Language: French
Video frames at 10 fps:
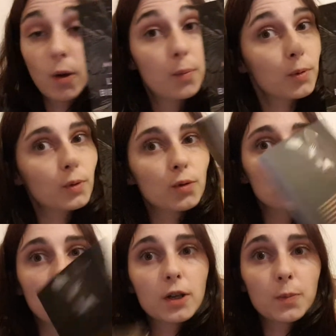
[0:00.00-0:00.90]
Oh, pourtant,
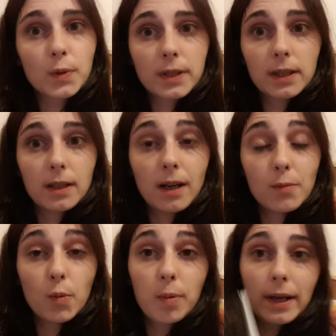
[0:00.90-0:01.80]
celui-là, je pensais qu'il allait
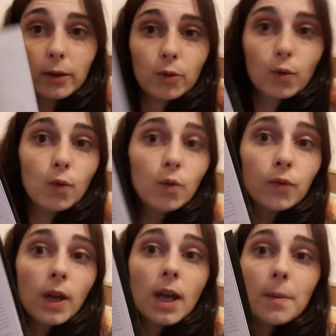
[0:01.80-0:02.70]
me plaire de ouf.